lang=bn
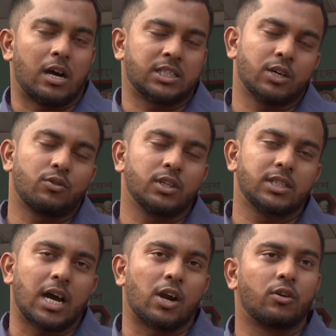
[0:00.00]
আশা করি
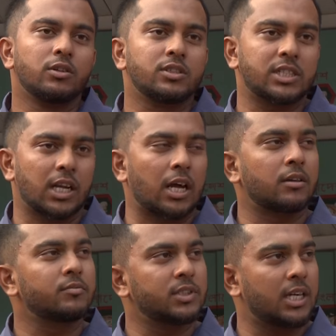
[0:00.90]
যে আরও ইনশাল্লাহ
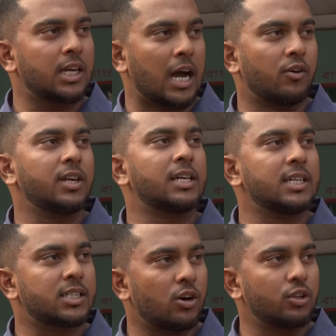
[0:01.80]
যে আরও
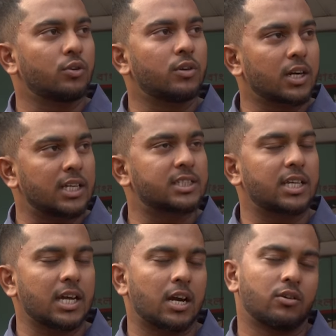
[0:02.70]
ডিটেলসে হয়তো ওনার কাছ
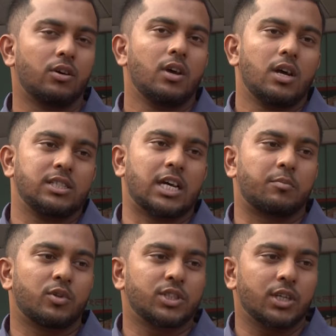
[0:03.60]
থেকে আরও
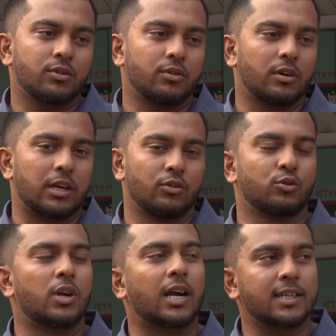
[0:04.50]
জানবো যেহেতু
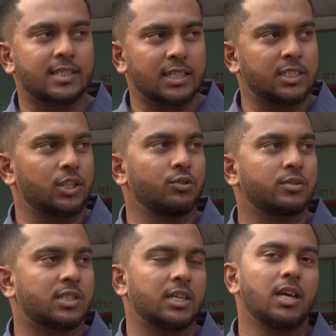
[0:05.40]
নতুন আরেকটা সিরিজে
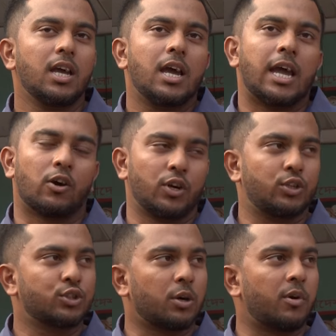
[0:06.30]
ঢুকছি এখন
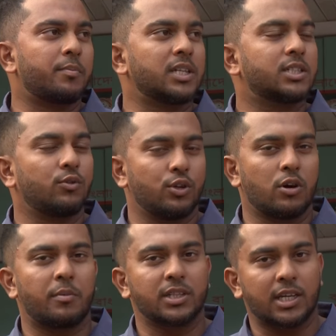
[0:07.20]
একটু সময় পাচ্ছি উনিও
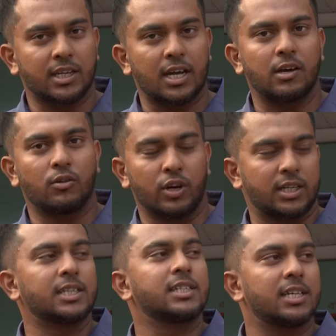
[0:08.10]
আমাদেরকে
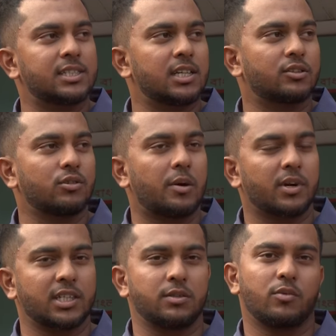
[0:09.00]
অনেকটা চিনেছেন তো
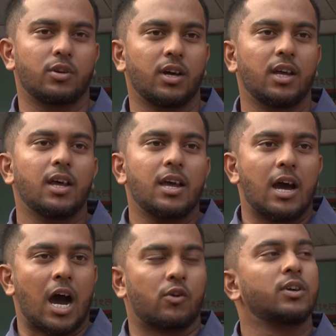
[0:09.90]
আমার কাছে মনে হয়
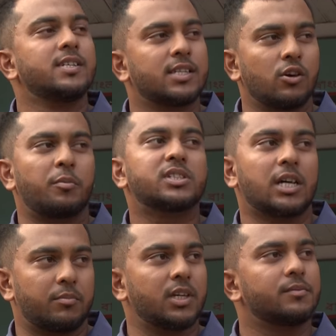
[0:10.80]
আরও ইজি হবে
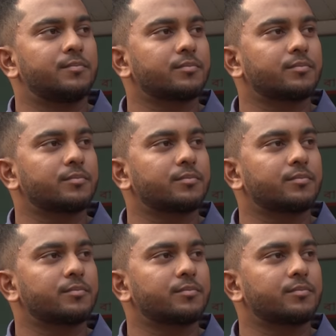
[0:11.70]
সামনে